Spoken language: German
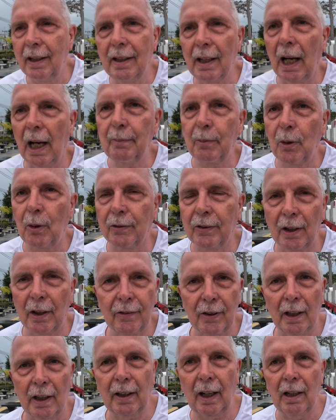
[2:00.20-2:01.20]
innerhalb kurzer
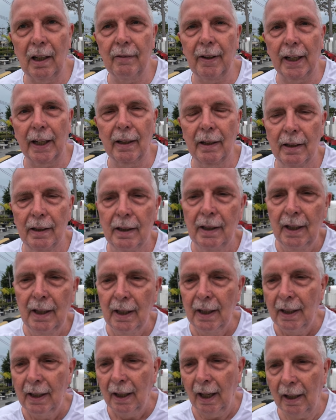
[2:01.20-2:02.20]
Zeit alle weg.
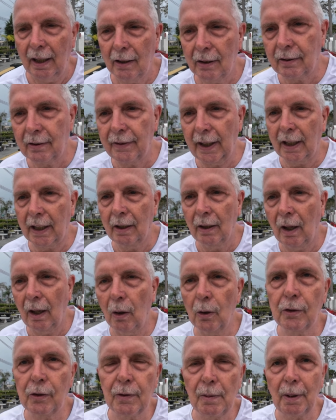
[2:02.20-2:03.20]
Alles weg.
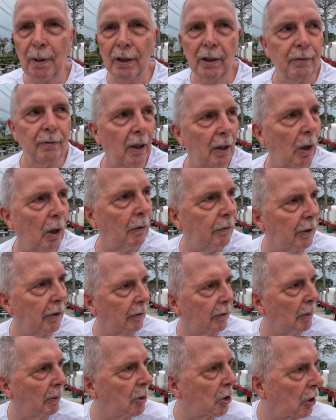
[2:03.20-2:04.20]
Haus will man nicht verkaufen,
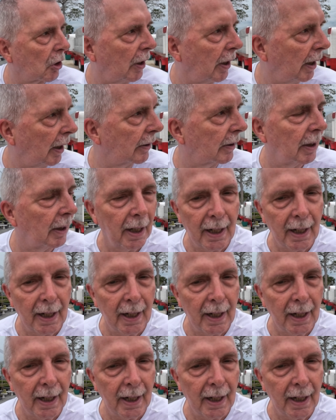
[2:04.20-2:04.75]
das wäre bescheuert.